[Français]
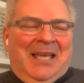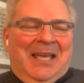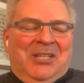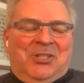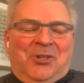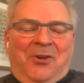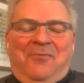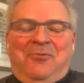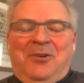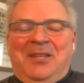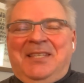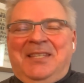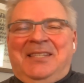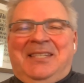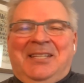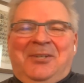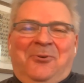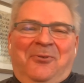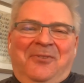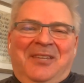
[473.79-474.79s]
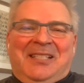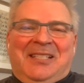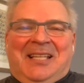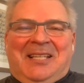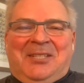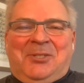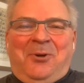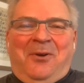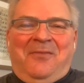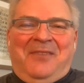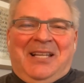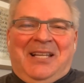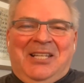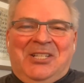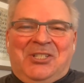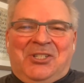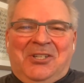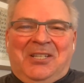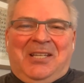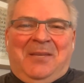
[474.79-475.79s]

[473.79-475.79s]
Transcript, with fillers: et je le vois dans tes conversations avec les gens